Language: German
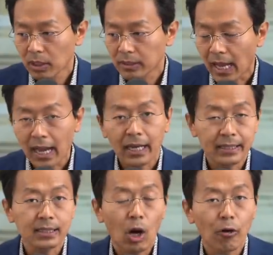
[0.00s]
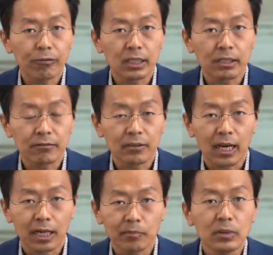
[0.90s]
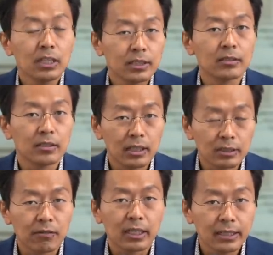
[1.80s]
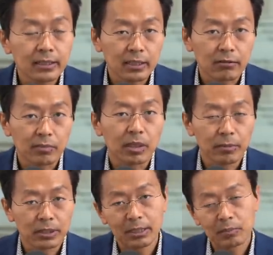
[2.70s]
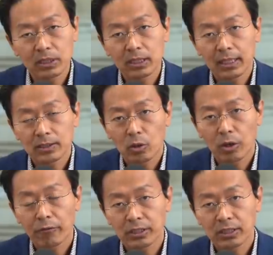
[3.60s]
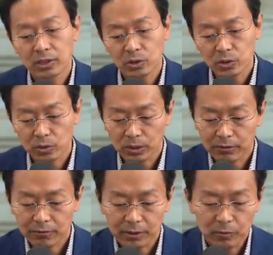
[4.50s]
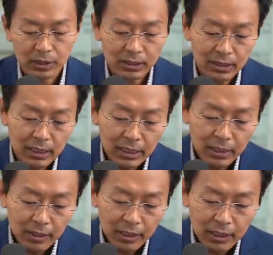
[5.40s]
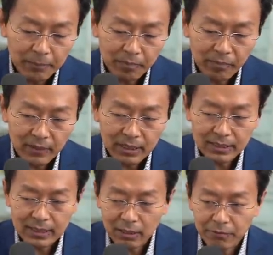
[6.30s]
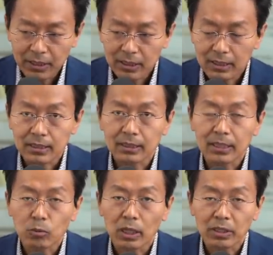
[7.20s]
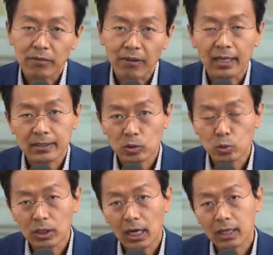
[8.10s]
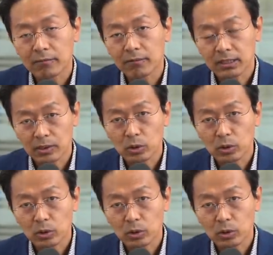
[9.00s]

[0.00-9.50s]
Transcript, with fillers: Nachricht aufgegriffen haben, denn es war Instagram, mit dem die ganze öffentliche Diskussion anfing. Und jetzt ähm, sagen viele, das ist ja nur ein privates Gutachten, was das